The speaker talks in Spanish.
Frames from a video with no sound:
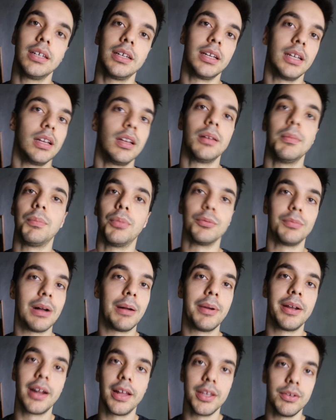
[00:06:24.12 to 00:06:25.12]
eh, pues va a
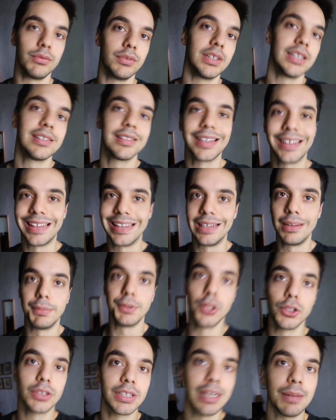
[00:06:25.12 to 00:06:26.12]
haber ahí un
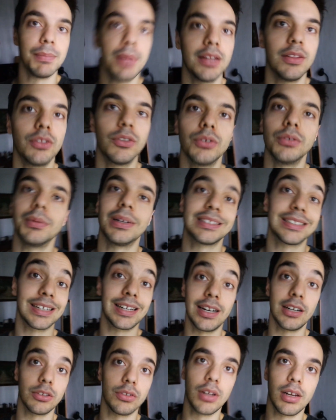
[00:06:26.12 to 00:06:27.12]
desequilibrio tremendo y vas a
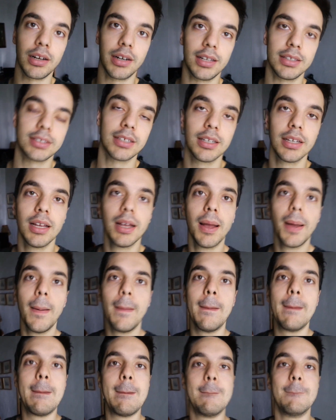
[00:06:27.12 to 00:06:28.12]
ganar toda la grasa.
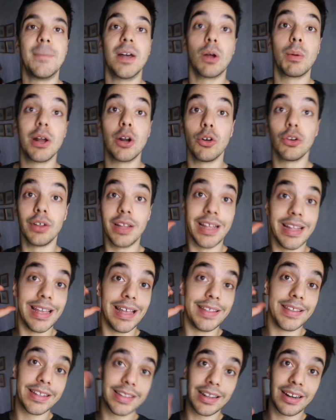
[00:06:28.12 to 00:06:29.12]
Pero bueno,
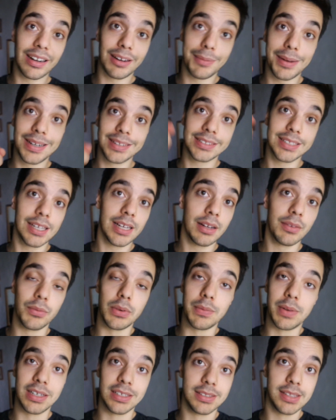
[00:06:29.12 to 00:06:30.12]
eh, dieta en reversa,
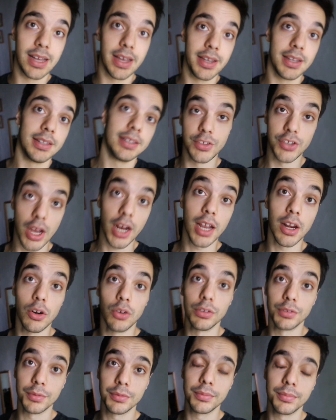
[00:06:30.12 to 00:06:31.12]
reverse diet,
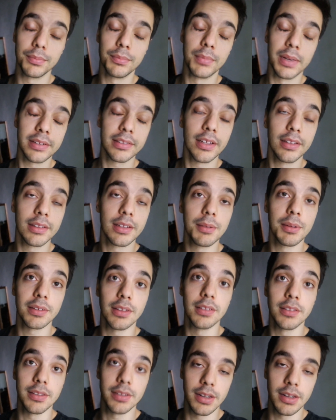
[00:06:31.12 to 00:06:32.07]
es bastante, bastante